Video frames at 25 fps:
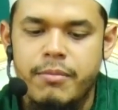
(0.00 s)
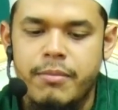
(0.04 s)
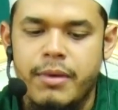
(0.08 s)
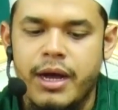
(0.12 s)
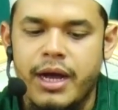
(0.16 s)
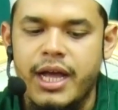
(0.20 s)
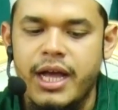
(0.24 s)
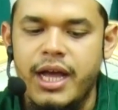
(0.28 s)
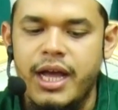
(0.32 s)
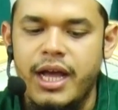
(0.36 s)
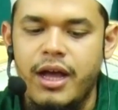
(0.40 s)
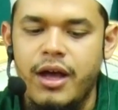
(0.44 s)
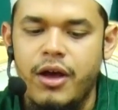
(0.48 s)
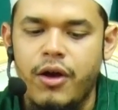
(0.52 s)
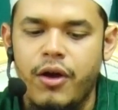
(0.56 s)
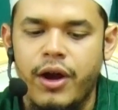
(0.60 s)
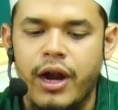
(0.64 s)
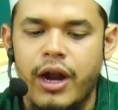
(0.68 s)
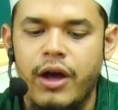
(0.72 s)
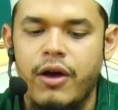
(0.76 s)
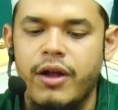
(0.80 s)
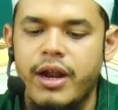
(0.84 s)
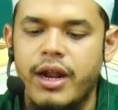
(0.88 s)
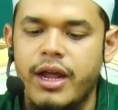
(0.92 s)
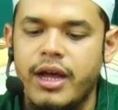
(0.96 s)
Maka
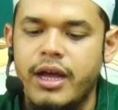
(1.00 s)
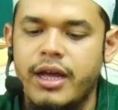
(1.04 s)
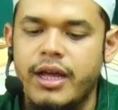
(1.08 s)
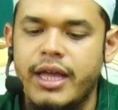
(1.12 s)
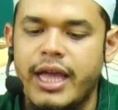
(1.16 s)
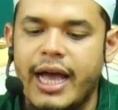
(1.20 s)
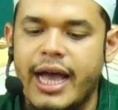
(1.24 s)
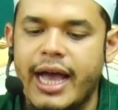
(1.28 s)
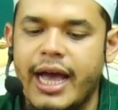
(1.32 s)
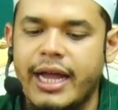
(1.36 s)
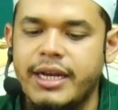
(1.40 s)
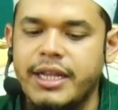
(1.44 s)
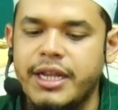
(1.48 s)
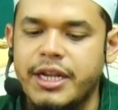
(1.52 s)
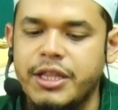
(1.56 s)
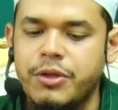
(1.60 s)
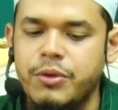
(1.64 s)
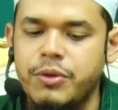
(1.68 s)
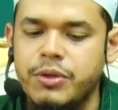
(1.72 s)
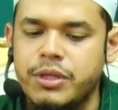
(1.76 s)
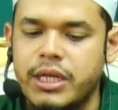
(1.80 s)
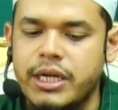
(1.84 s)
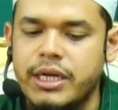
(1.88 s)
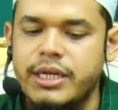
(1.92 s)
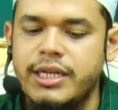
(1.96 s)
orang-orang yang hadir
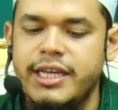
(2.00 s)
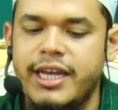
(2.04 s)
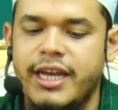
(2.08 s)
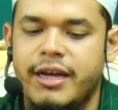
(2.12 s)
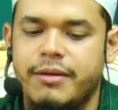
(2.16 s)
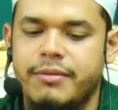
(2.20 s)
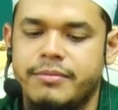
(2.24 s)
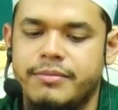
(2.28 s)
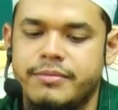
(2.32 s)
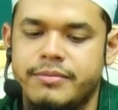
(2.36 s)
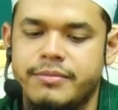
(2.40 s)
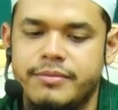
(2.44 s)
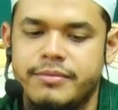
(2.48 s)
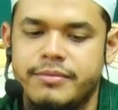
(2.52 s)
tuh terdiam.